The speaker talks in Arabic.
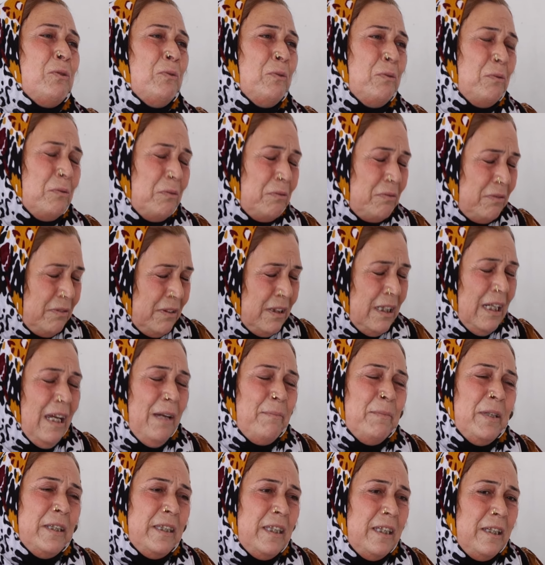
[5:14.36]
شو
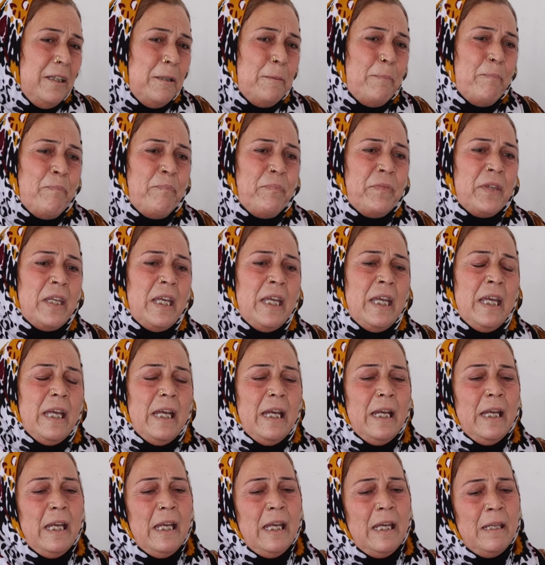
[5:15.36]
رحمتي
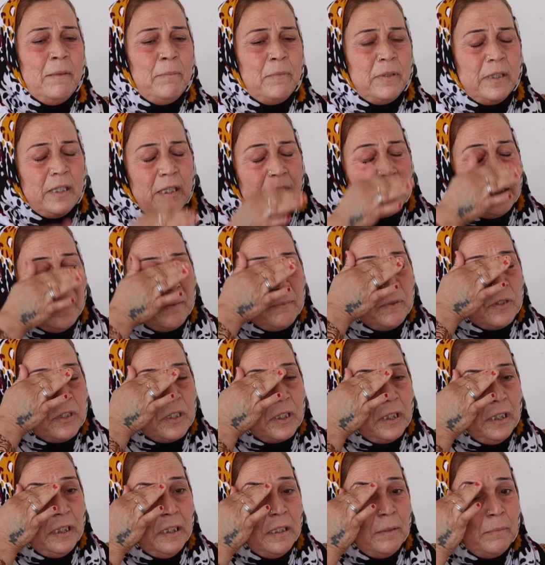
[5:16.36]
انا مريت
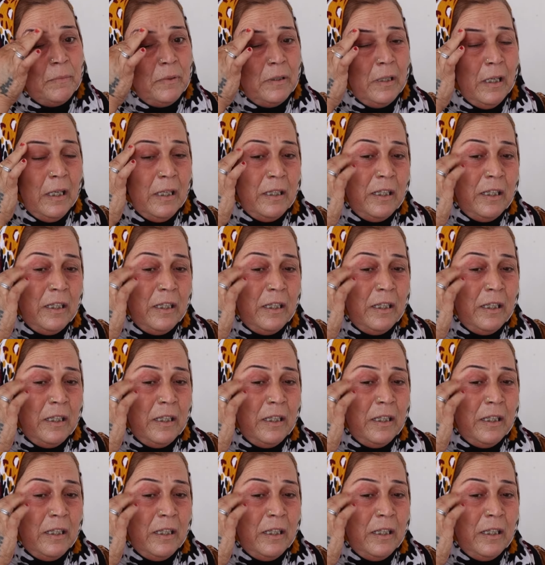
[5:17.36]
بيجي رحيم